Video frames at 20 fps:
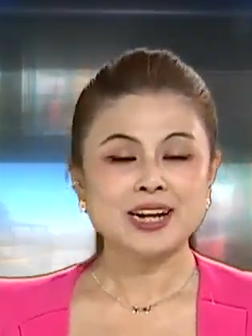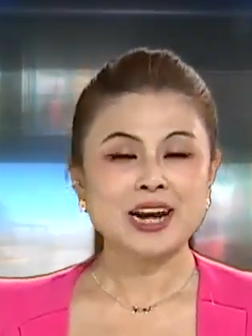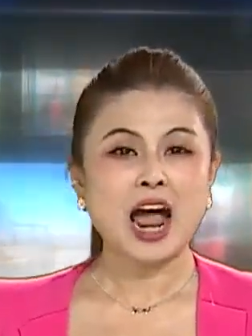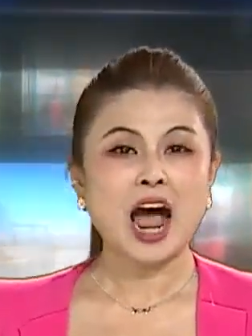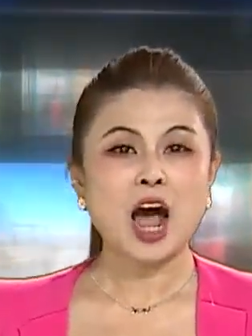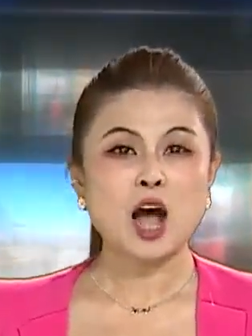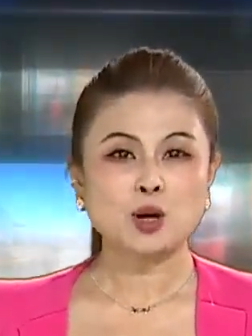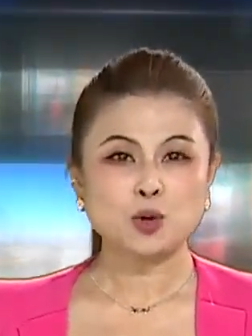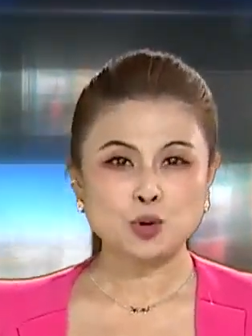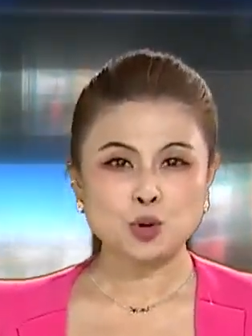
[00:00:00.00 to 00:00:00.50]

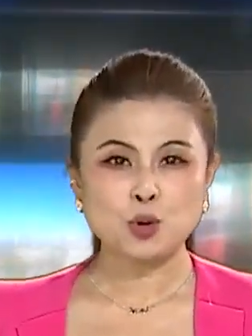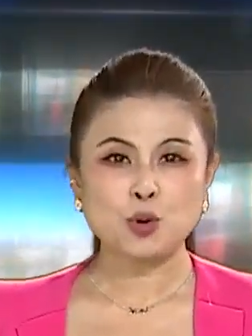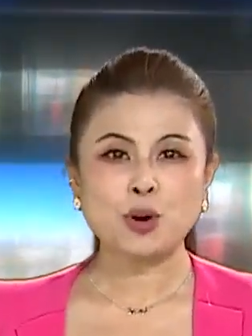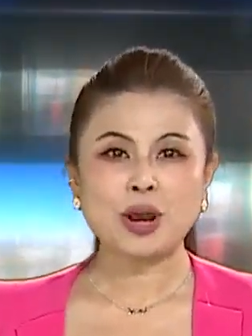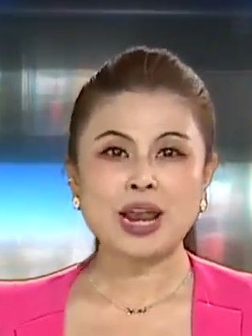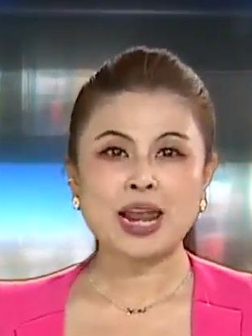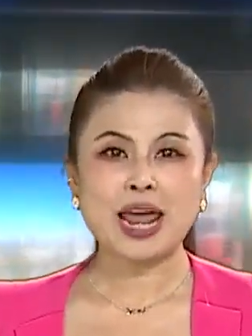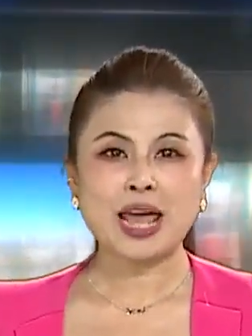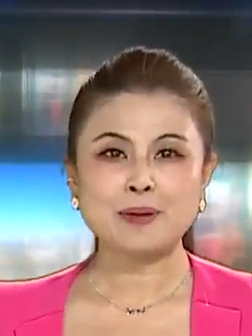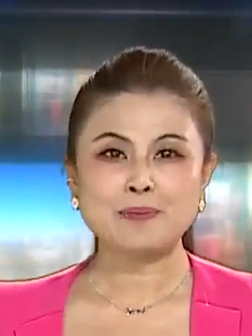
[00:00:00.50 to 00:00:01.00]
让与
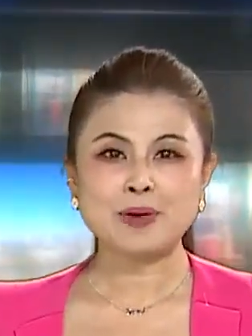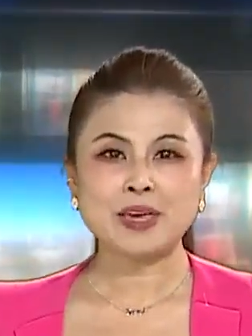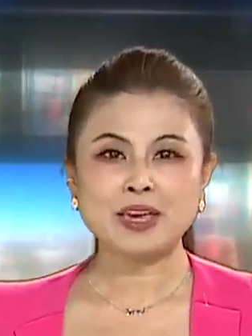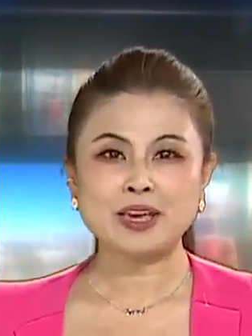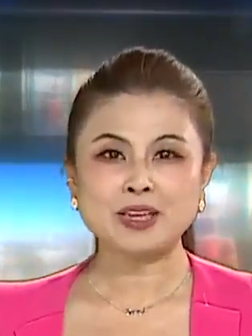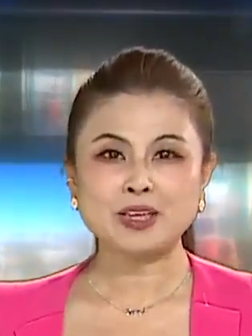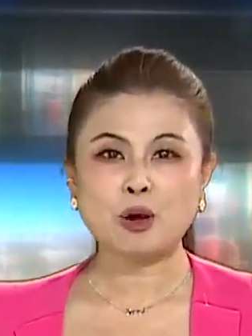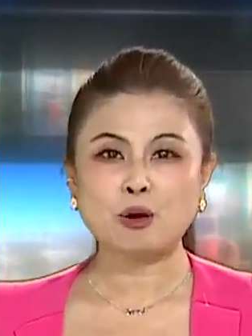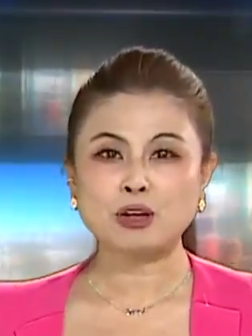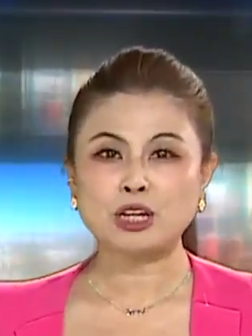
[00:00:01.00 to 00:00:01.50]
会来
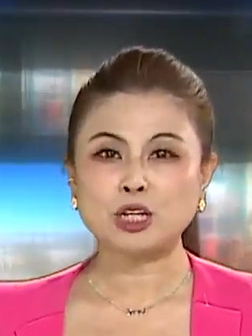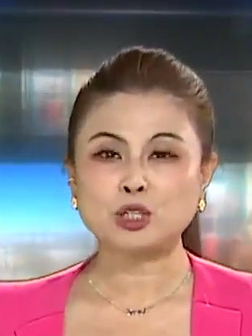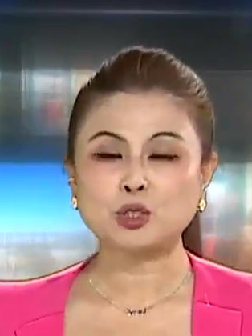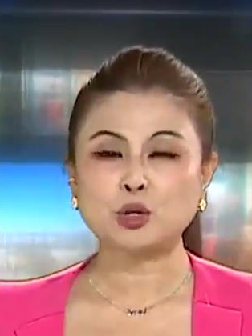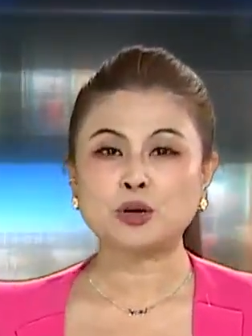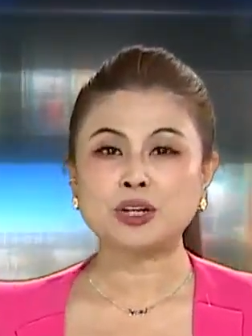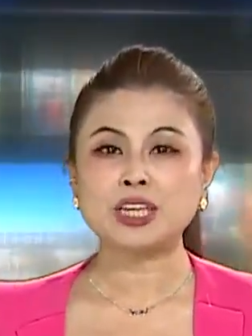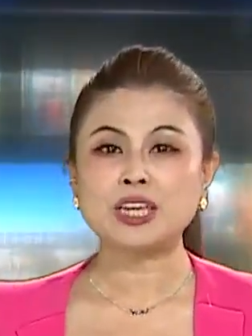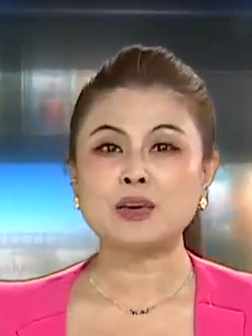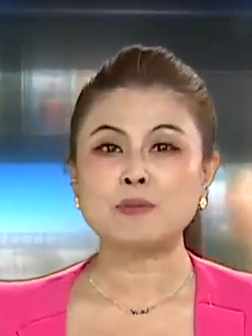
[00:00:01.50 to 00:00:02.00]
宾有一
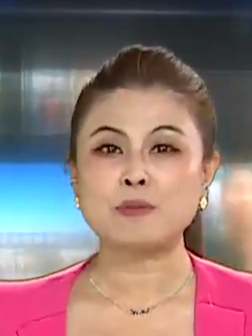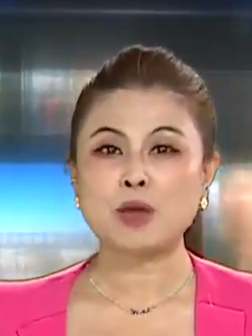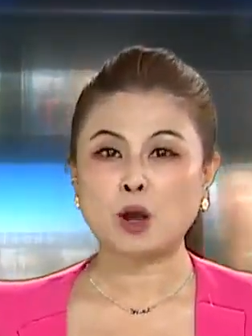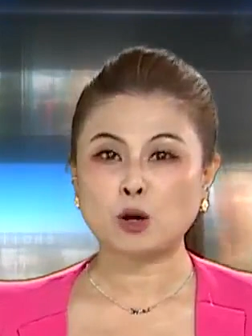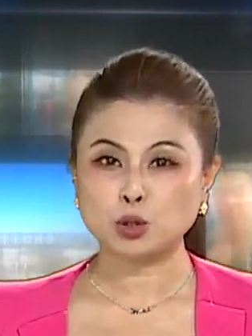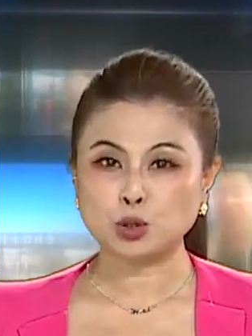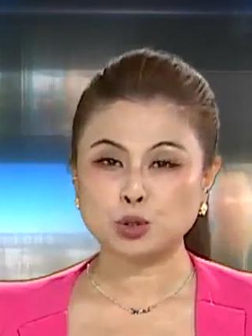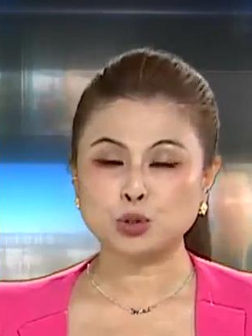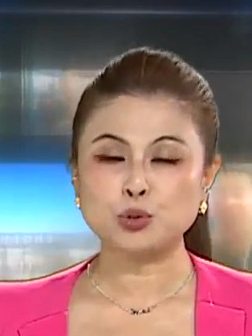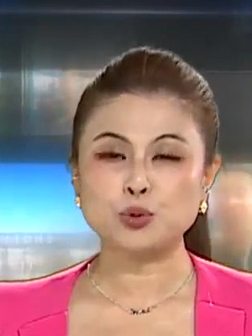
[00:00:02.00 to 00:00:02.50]
种一
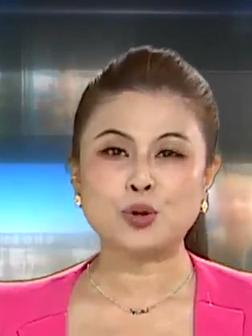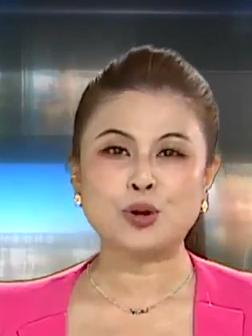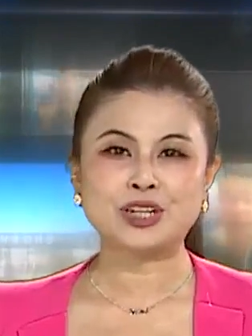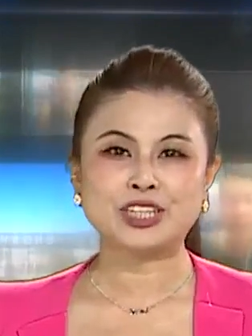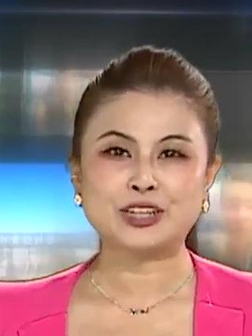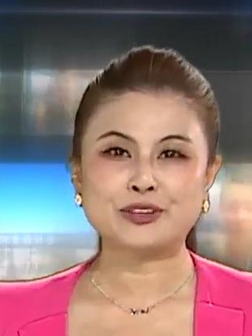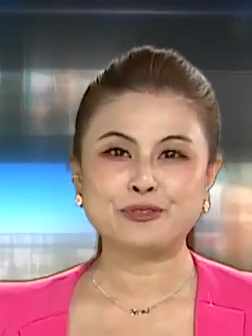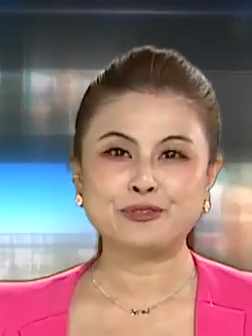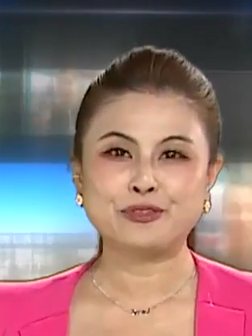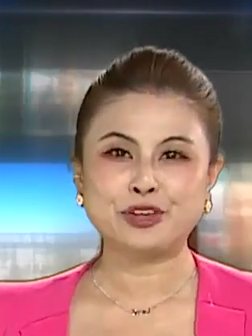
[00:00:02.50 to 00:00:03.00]
秒出
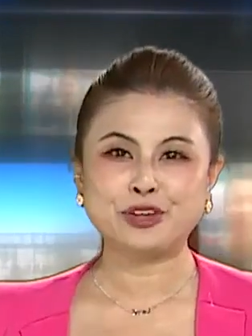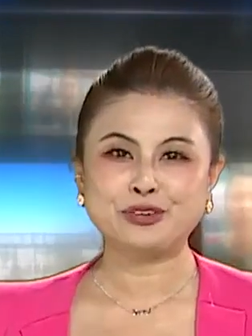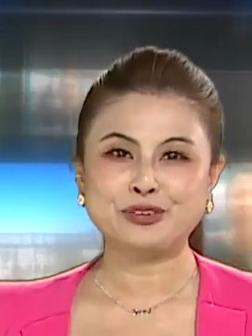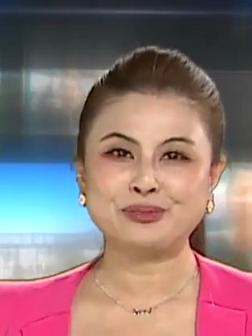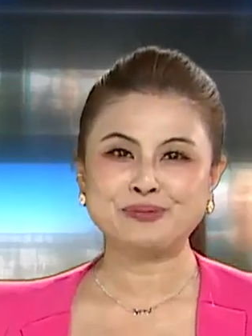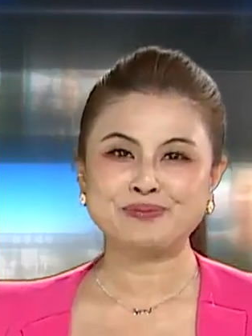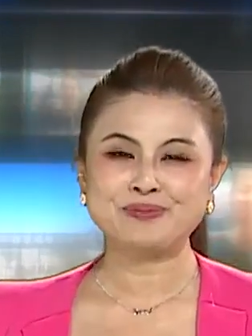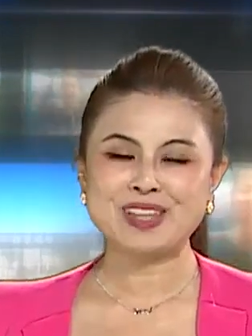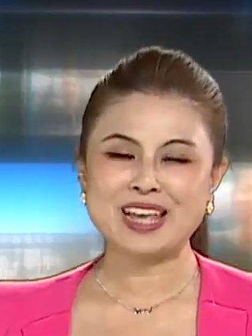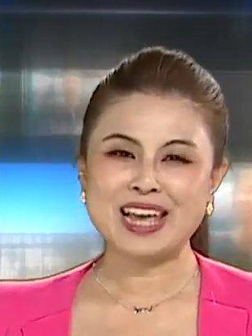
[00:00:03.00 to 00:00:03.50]
国的
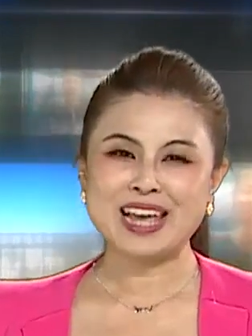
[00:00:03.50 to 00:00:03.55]
feel。